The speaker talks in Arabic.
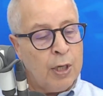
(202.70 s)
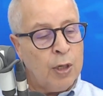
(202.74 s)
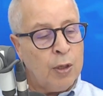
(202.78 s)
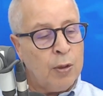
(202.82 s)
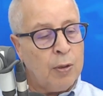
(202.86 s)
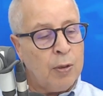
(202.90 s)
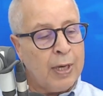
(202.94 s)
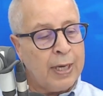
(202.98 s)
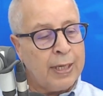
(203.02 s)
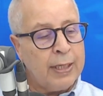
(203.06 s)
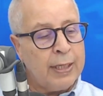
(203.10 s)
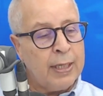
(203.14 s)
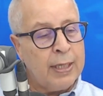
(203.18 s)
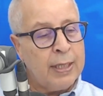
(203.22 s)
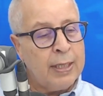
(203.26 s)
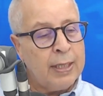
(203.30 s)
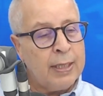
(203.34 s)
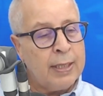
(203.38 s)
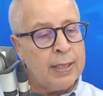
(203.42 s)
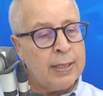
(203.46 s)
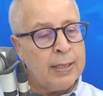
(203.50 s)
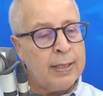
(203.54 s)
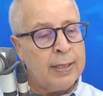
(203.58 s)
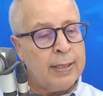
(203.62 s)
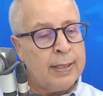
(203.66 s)
احنا
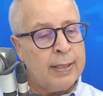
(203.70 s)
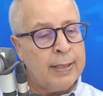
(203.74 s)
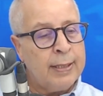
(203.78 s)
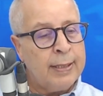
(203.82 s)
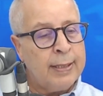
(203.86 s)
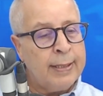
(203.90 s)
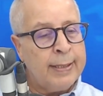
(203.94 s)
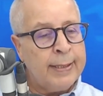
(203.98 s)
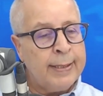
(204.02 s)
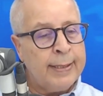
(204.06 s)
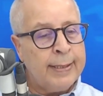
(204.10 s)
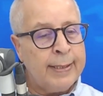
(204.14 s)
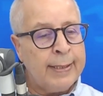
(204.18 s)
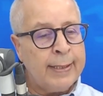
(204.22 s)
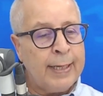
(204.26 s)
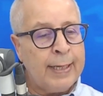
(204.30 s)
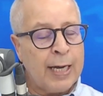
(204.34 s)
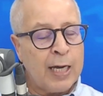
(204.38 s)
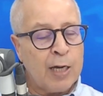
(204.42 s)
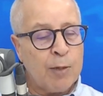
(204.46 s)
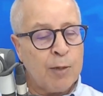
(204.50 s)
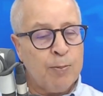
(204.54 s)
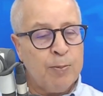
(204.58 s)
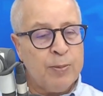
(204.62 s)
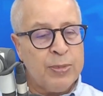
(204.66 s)

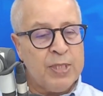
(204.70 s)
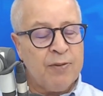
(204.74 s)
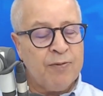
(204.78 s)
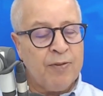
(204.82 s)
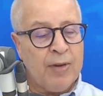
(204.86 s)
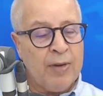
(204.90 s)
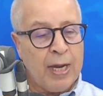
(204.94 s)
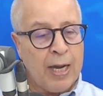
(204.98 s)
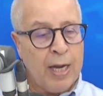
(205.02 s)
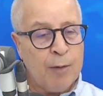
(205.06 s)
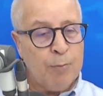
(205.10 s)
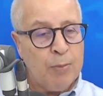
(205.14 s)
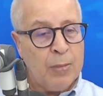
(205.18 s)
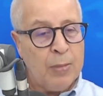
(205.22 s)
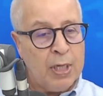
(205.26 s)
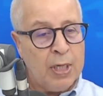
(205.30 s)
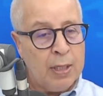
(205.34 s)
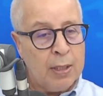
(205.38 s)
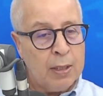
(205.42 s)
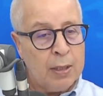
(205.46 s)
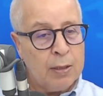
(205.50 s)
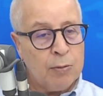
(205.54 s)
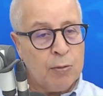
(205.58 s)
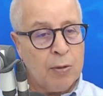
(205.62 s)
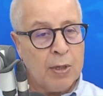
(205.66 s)
العرب بصفة عامة
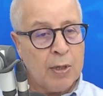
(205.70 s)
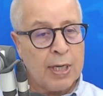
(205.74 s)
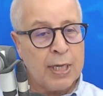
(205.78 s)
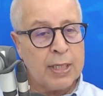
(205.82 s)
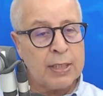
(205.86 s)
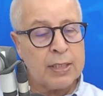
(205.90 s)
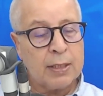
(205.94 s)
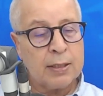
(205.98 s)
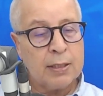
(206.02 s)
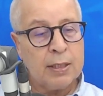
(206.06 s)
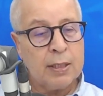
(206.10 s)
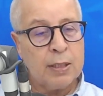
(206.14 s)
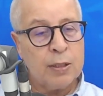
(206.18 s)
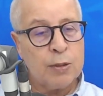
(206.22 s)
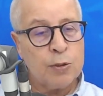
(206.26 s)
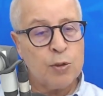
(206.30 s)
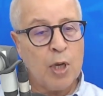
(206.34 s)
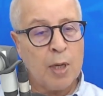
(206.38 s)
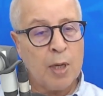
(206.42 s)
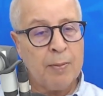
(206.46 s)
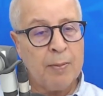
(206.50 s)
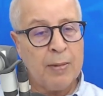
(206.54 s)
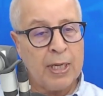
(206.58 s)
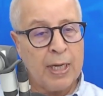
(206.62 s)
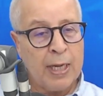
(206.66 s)
وخاصة
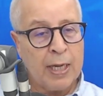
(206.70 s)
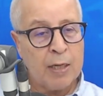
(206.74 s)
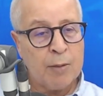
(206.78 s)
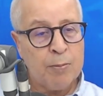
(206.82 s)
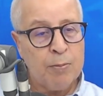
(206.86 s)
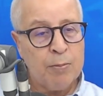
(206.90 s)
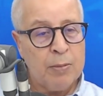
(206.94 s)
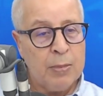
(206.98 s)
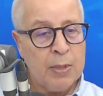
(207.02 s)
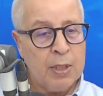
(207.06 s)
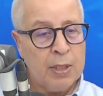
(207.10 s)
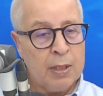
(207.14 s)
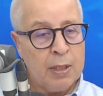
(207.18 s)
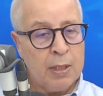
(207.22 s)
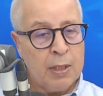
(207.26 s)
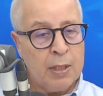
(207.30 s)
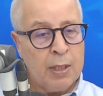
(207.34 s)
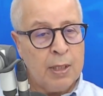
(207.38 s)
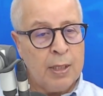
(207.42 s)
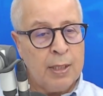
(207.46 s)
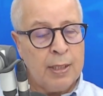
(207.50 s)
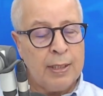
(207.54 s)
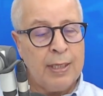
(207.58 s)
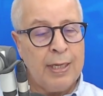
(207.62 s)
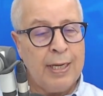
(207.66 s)
الزعماء العرب
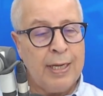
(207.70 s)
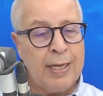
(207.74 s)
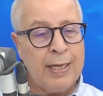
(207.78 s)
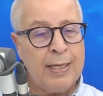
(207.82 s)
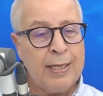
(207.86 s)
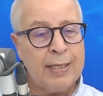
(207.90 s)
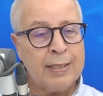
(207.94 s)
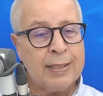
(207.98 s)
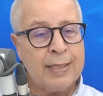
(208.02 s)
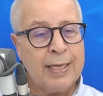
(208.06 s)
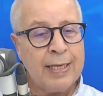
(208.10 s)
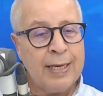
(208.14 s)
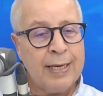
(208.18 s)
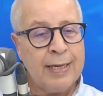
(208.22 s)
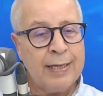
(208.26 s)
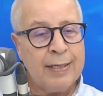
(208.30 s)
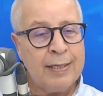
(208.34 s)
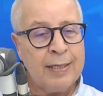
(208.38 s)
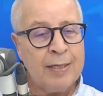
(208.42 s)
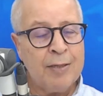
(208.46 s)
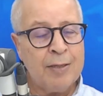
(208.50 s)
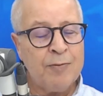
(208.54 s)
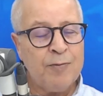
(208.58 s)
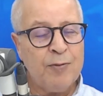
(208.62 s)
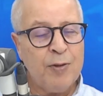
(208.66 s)
لهين
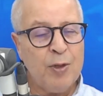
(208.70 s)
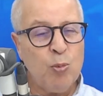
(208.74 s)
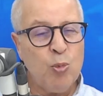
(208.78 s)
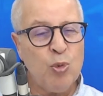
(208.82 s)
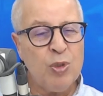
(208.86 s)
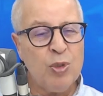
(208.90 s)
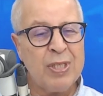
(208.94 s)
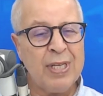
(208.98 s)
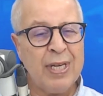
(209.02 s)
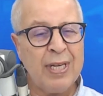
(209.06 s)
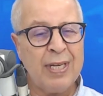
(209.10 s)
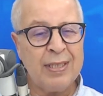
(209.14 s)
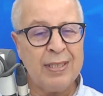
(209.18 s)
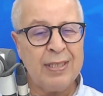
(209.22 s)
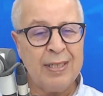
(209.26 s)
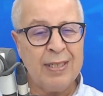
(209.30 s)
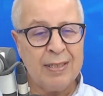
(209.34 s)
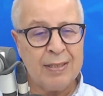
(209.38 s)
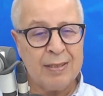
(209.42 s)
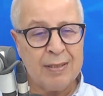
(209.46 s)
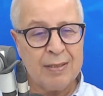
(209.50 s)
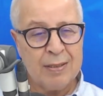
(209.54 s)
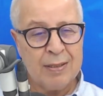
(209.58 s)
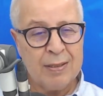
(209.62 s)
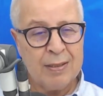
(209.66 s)
كان في
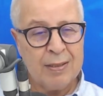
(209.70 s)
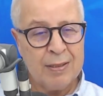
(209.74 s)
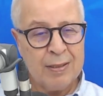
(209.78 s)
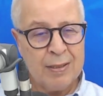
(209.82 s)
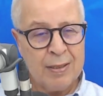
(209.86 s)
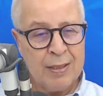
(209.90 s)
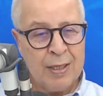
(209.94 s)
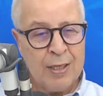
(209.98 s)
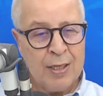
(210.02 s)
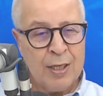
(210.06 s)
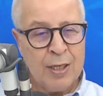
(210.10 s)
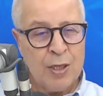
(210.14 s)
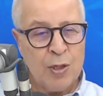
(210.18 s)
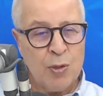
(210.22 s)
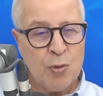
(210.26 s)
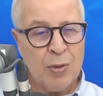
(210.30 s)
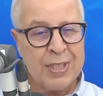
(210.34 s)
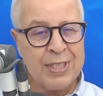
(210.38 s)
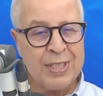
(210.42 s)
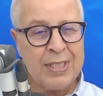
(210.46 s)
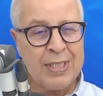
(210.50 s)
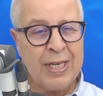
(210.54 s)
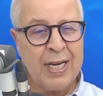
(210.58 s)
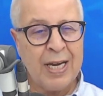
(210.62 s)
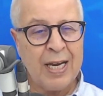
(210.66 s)
المزايدات
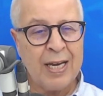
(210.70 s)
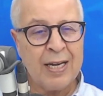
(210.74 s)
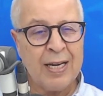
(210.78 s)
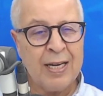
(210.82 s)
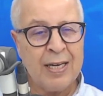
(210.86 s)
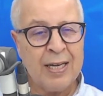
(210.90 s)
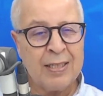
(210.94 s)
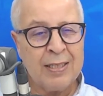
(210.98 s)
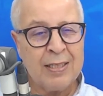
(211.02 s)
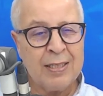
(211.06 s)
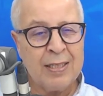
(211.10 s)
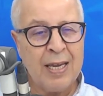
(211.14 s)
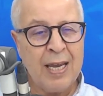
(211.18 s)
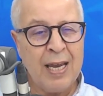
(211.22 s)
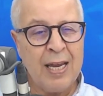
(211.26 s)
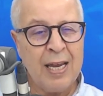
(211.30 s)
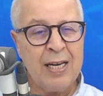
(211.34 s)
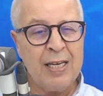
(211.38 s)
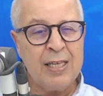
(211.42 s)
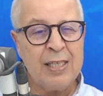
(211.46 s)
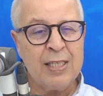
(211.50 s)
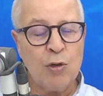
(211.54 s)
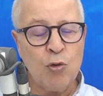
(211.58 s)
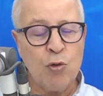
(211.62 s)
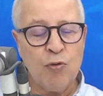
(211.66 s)
والشعارات
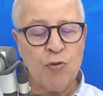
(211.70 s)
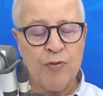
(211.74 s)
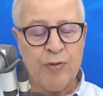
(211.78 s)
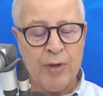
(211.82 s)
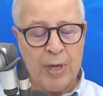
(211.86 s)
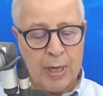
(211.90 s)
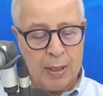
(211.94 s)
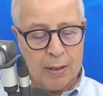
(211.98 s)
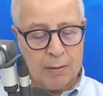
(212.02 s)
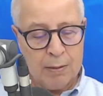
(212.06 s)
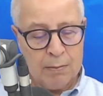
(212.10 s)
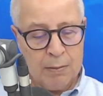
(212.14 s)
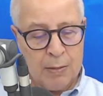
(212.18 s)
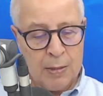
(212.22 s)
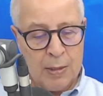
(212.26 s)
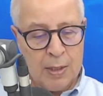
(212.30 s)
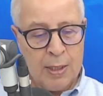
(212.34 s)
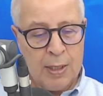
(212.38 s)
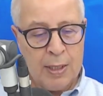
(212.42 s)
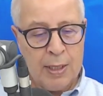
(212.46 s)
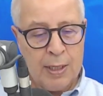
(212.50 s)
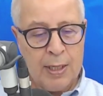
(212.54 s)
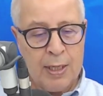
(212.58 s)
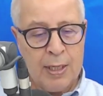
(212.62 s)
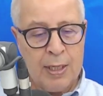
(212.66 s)
الجوفاء
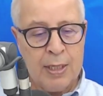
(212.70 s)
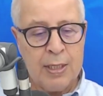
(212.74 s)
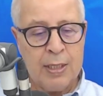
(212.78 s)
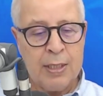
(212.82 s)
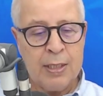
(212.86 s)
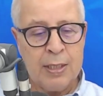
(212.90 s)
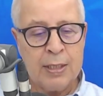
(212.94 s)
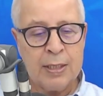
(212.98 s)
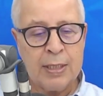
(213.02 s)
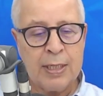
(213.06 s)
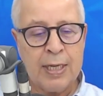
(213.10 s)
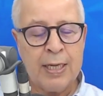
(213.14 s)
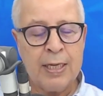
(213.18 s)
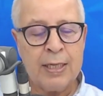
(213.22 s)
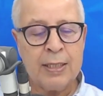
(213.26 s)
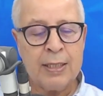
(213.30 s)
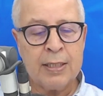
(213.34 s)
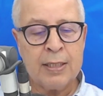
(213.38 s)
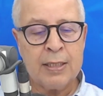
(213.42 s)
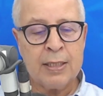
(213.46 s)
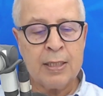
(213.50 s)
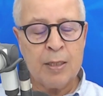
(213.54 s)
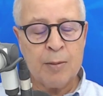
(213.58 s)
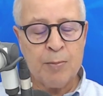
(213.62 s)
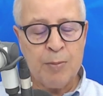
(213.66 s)
اللي كانت
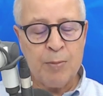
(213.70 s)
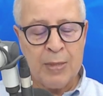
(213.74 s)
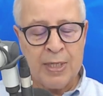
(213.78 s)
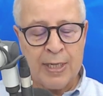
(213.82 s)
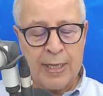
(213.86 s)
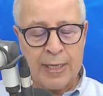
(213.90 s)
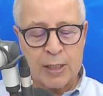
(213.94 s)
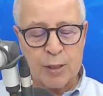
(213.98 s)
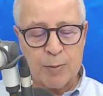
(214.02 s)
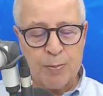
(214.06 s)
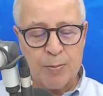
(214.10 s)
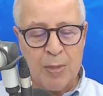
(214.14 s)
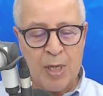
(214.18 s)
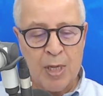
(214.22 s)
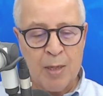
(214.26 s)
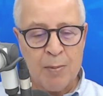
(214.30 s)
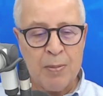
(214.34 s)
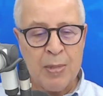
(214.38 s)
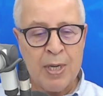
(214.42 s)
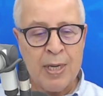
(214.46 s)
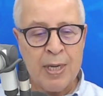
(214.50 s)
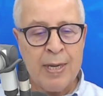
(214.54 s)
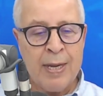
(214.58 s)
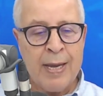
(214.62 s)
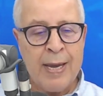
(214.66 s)
من
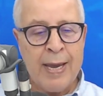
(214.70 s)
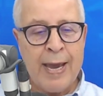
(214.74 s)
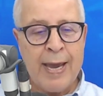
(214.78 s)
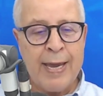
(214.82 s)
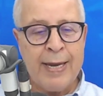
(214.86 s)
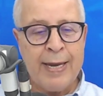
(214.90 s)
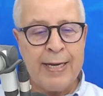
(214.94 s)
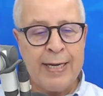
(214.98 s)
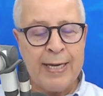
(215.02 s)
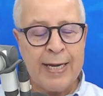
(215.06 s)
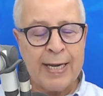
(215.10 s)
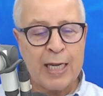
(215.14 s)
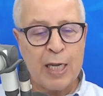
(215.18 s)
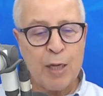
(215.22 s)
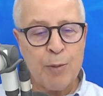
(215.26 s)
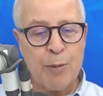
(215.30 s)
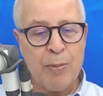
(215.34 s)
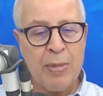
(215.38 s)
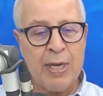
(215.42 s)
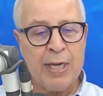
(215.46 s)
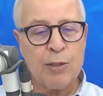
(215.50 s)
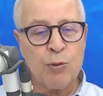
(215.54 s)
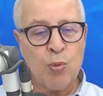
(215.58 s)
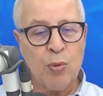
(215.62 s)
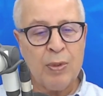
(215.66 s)
أسباب
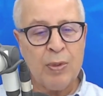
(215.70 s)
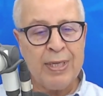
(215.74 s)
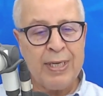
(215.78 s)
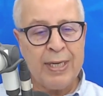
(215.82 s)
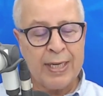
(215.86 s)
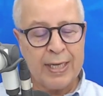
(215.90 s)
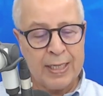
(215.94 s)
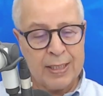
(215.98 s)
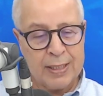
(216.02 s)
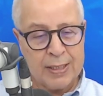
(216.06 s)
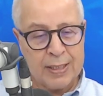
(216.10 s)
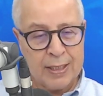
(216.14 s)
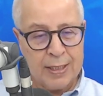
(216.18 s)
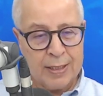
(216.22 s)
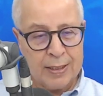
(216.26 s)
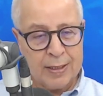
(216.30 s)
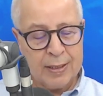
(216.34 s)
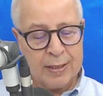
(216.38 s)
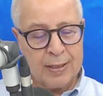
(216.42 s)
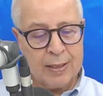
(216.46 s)
النكبات والنكسات